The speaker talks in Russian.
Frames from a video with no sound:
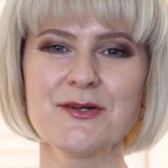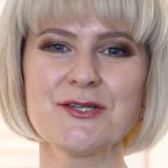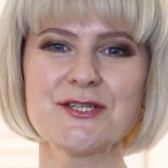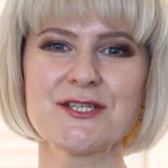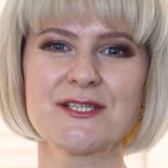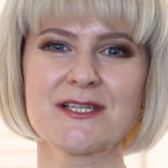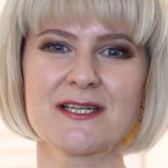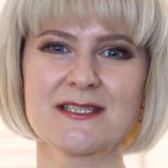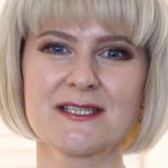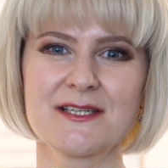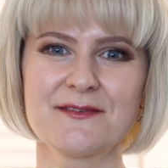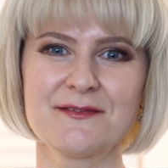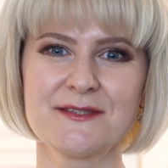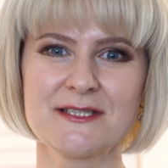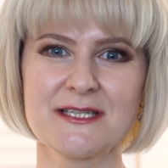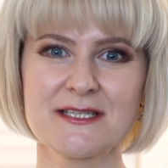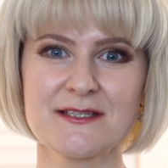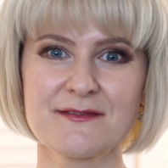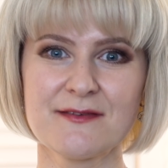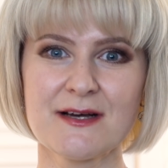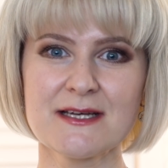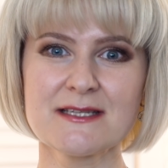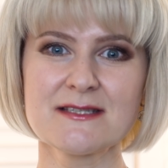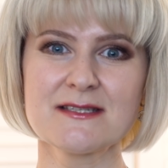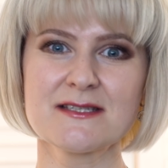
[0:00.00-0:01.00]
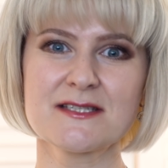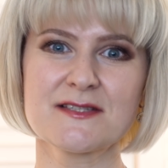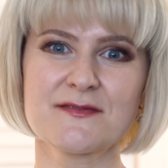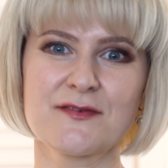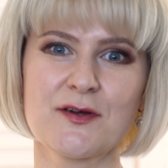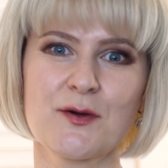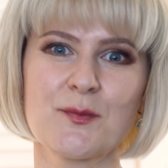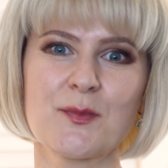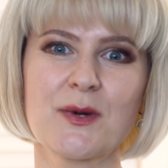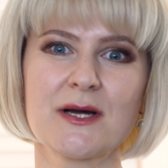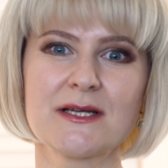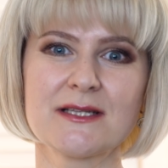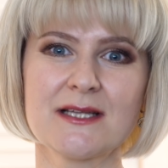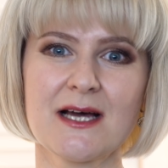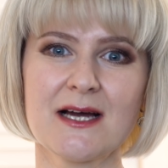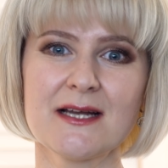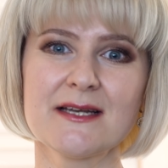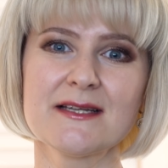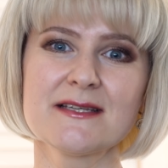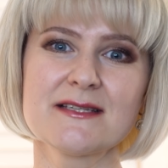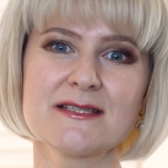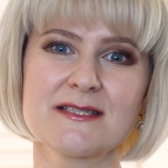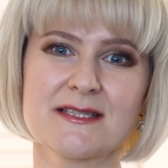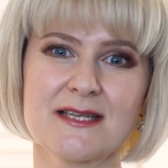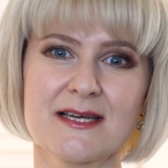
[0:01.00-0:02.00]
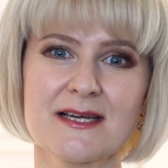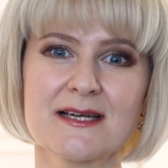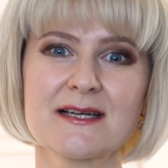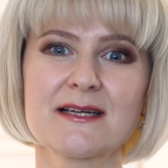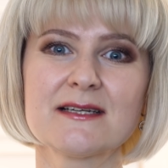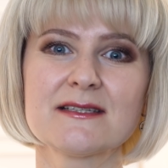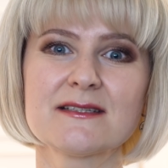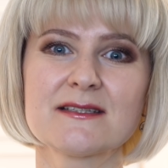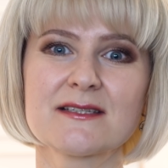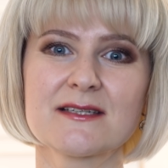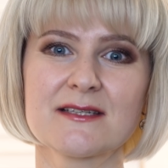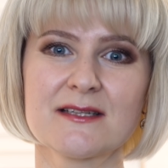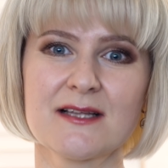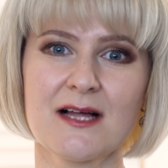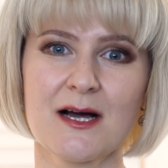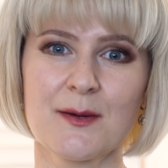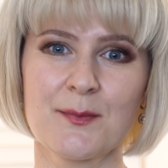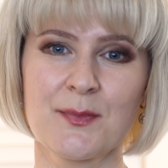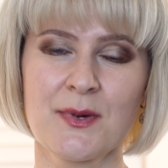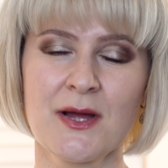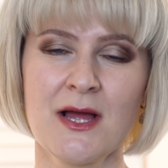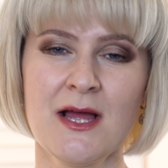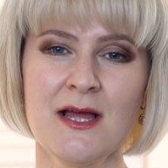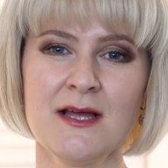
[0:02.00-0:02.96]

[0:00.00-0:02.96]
очень рада видеть вас на своем канале Second Club.